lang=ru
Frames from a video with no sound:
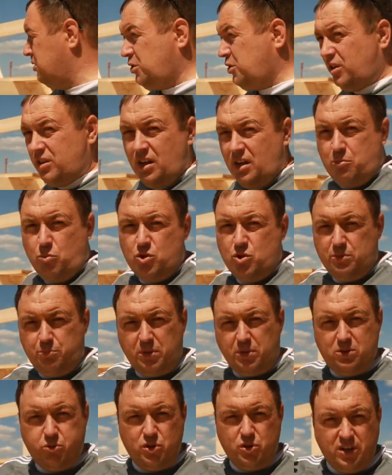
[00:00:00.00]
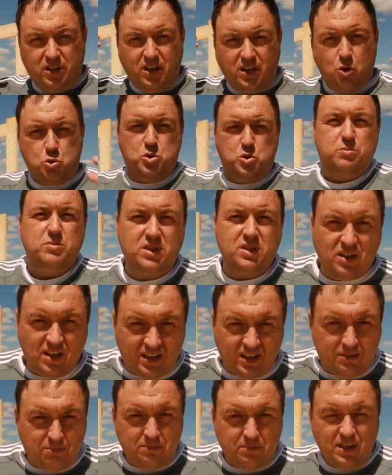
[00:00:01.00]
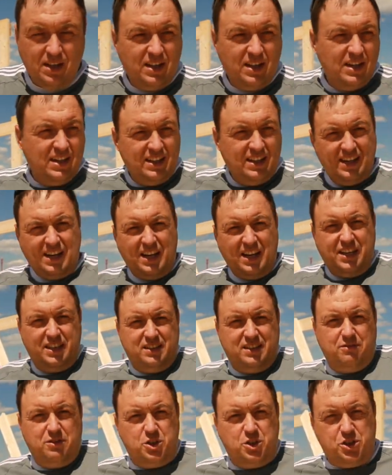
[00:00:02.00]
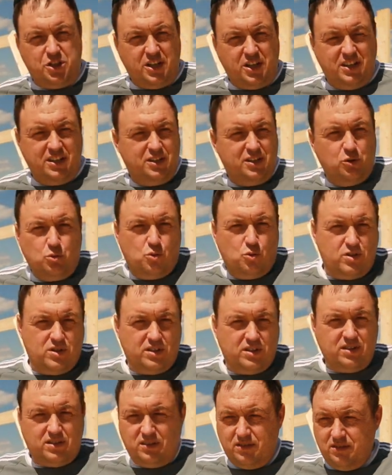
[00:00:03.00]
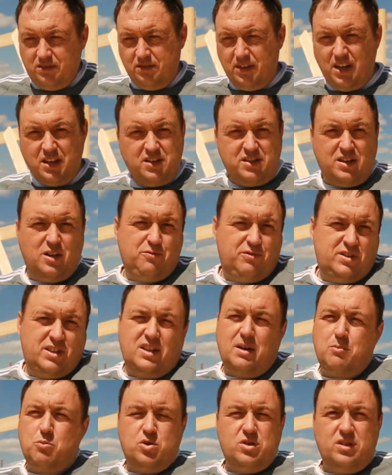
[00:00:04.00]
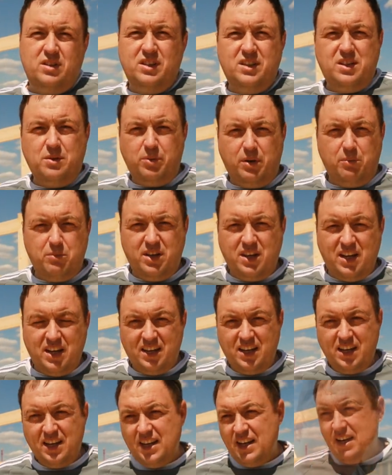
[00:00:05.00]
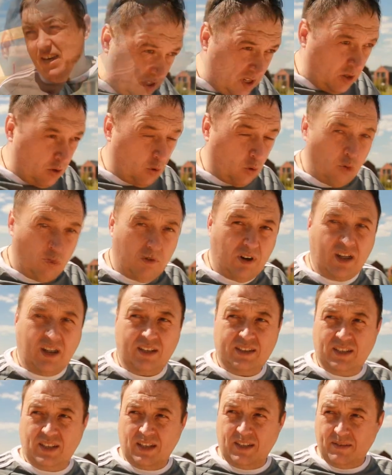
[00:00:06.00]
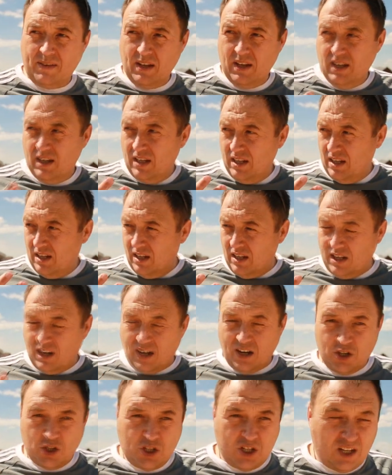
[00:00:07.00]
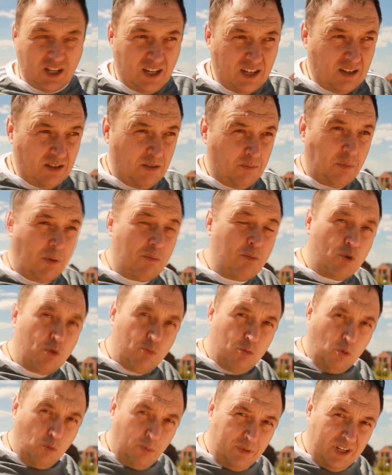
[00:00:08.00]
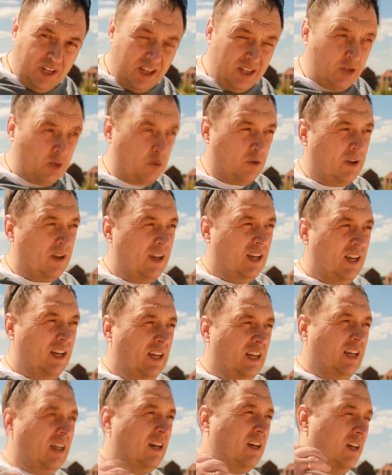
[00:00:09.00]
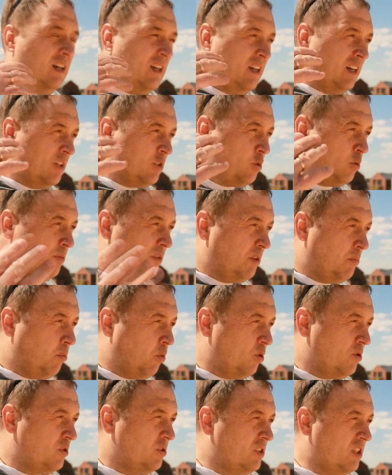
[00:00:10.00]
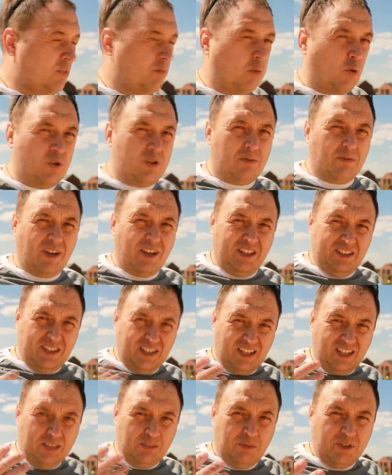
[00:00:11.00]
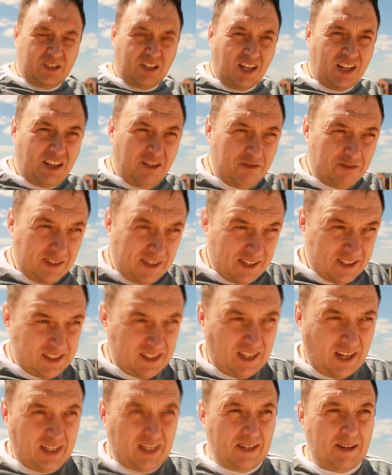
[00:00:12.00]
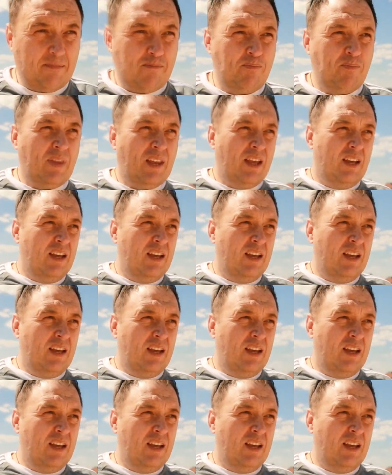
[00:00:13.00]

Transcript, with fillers: э, чердак может послужить хорошим складом для каких-то вещей ненужных. Я не знаю, всегда можно найти применение. Плоская кровля, она хороша, по моему мнению, а особенно пользуется спросом какие-то административные здания,